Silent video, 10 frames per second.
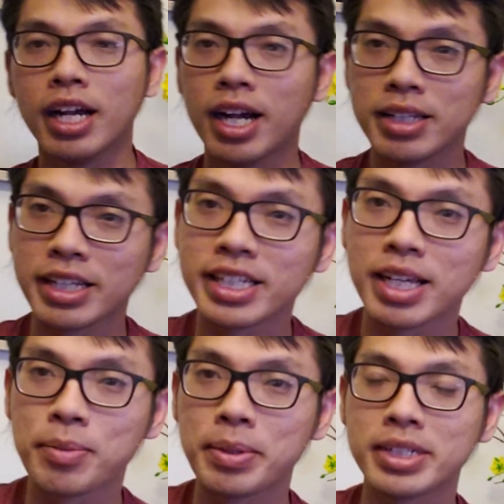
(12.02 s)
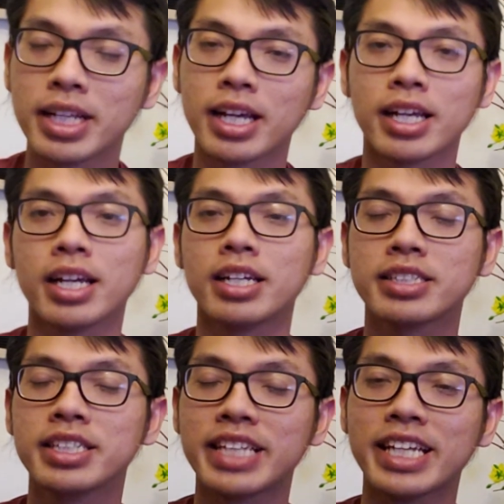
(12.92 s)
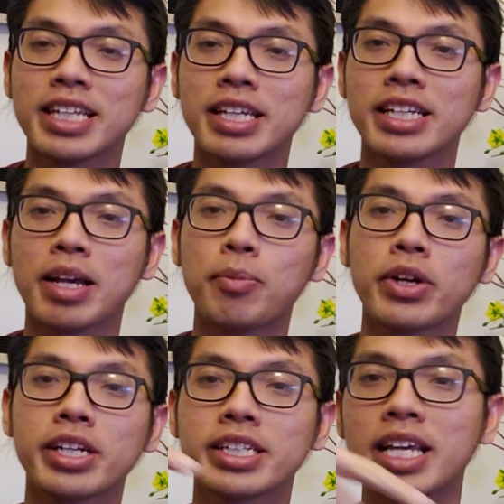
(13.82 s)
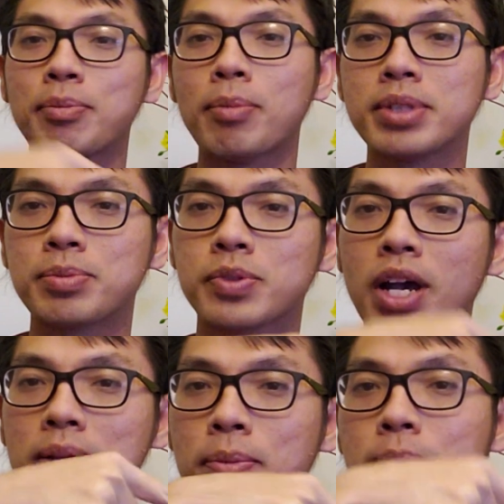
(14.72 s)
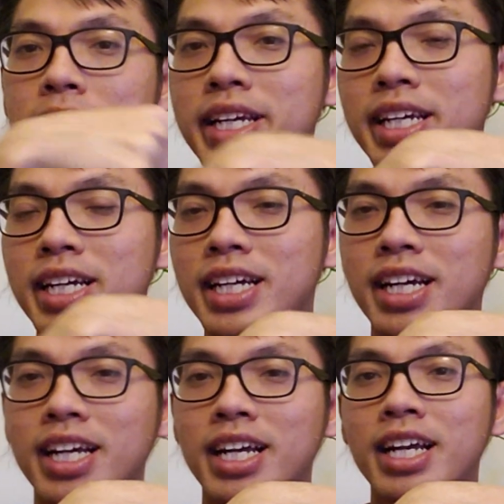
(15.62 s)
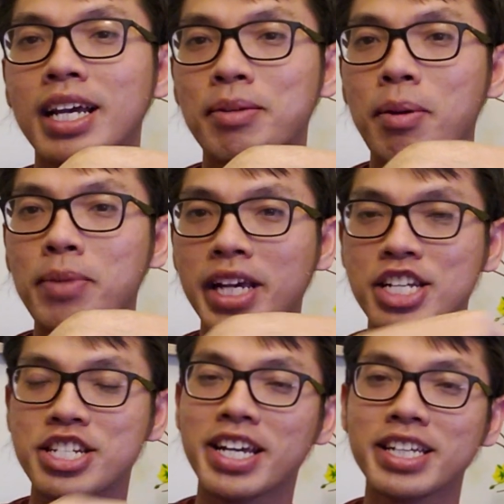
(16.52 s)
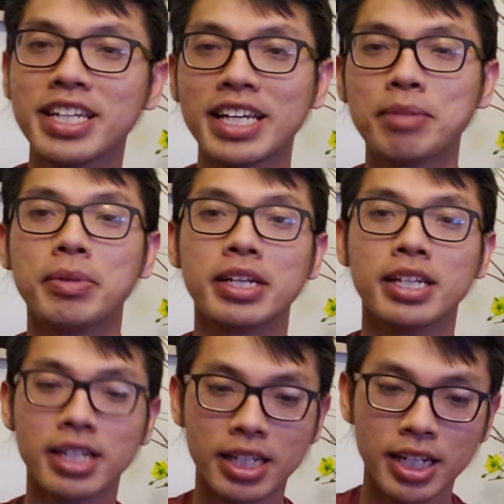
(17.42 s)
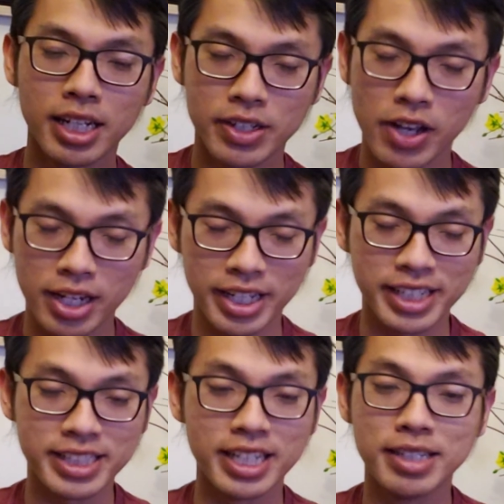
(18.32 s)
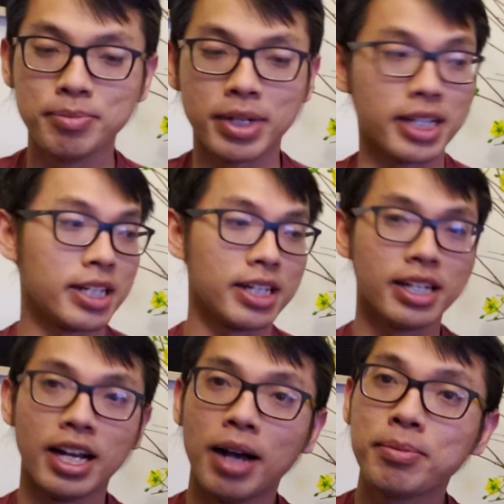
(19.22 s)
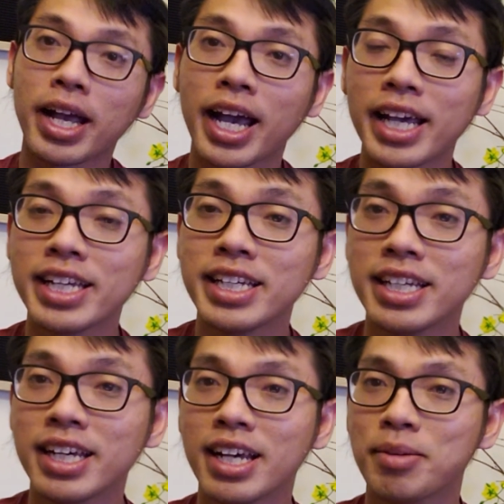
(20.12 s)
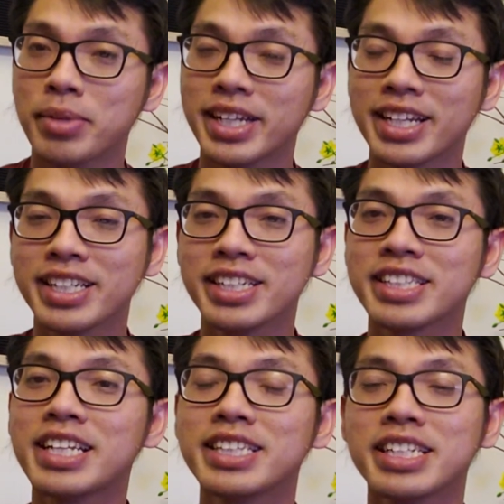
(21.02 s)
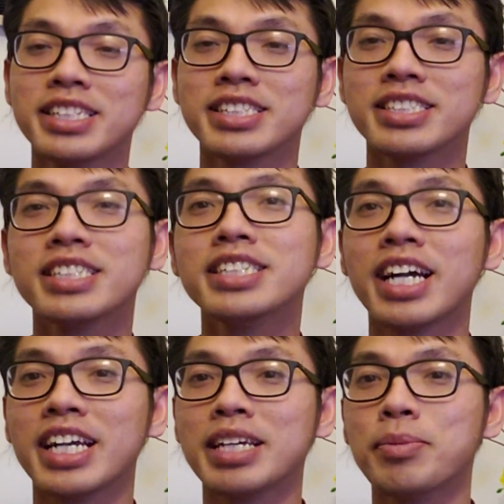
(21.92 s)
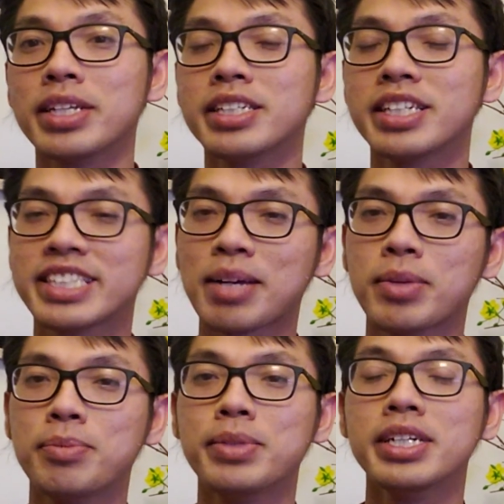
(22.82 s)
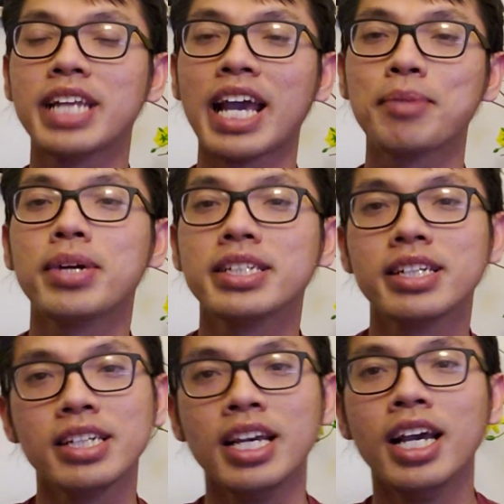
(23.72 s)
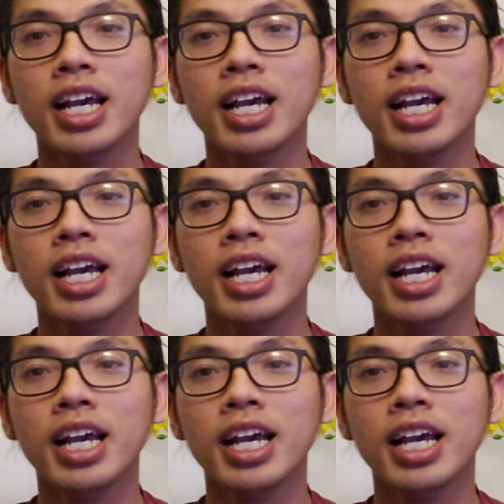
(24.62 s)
À, và dạ, trước khi mình à, chia sẻ thì hy vọng mọi người có thể bấm subscribe và bấm link à, bấm like và share với này với mình. Đó là cái tin mà hôm ngày à, mình đã đưa tin từ trước rồi nhưng mà chưa có xác minh bữa nay mới đi,